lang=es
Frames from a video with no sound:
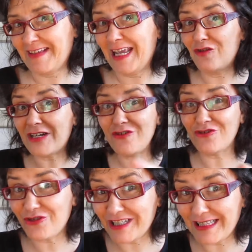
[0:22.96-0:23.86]
en los años
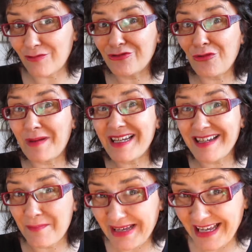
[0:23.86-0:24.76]
80 vuestros padres
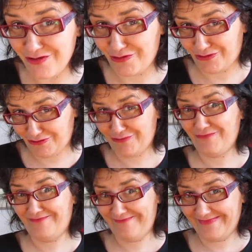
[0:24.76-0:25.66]
eran pequeños
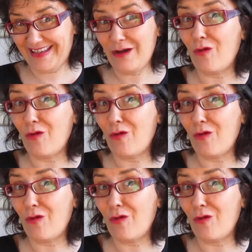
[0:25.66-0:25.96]
¿eh?